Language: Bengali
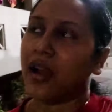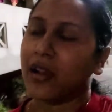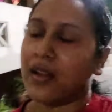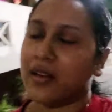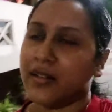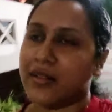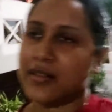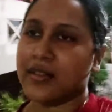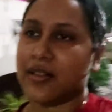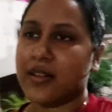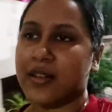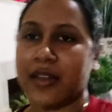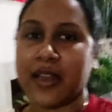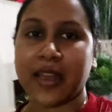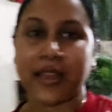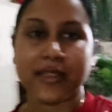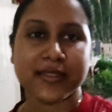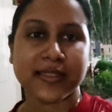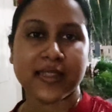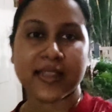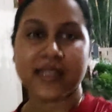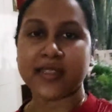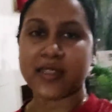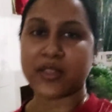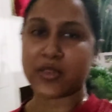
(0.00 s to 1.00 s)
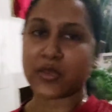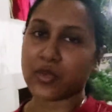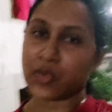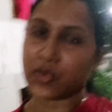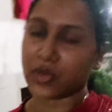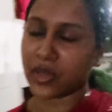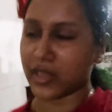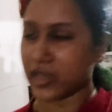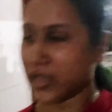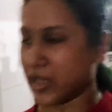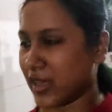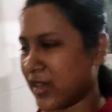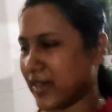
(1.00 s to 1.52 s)
আর অ্যাকচুয়ালি যেহেতু
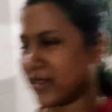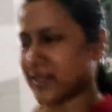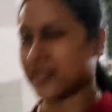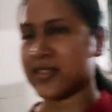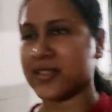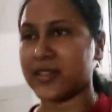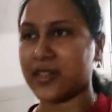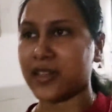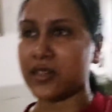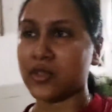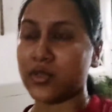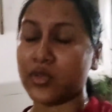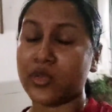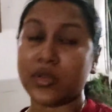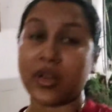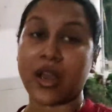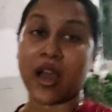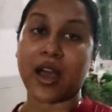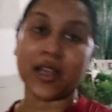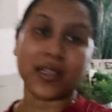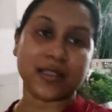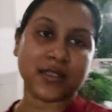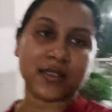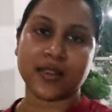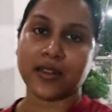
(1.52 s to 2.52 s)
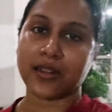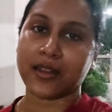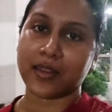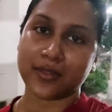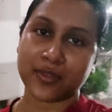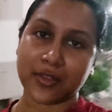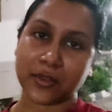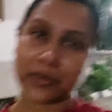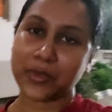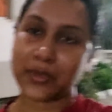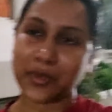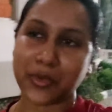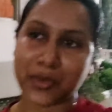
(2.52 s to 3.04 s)
ওকে নিয়ে গেছি না তো ওর হাত ছাড়া
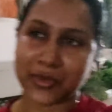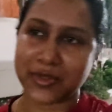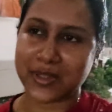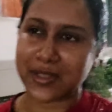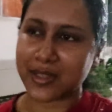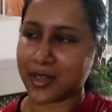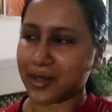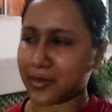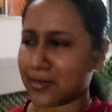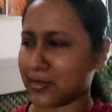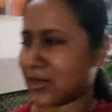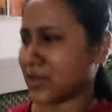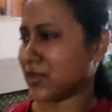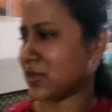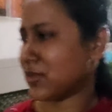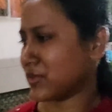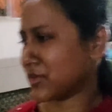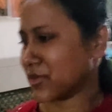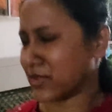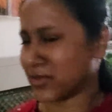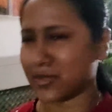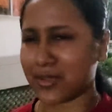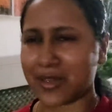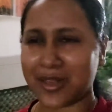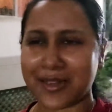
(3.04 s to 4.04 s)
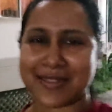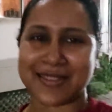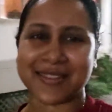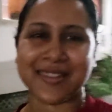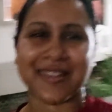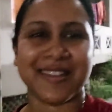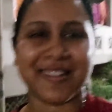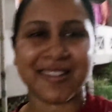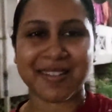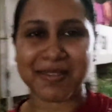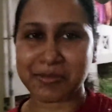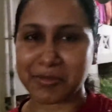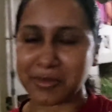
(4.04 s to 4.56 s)
একদমই করছিলাম না ওই জন্য
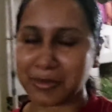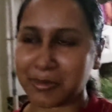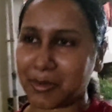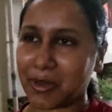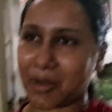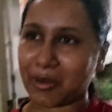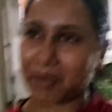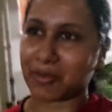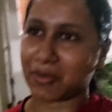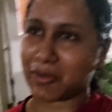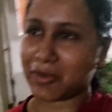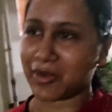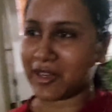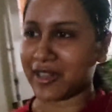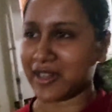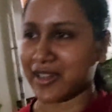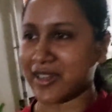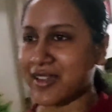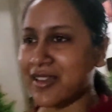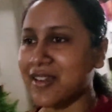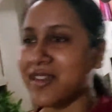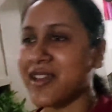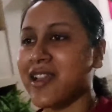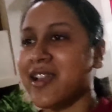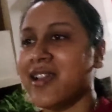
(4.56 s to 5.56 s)
রাস্তাঘাটে আমি ব্লগ করিনি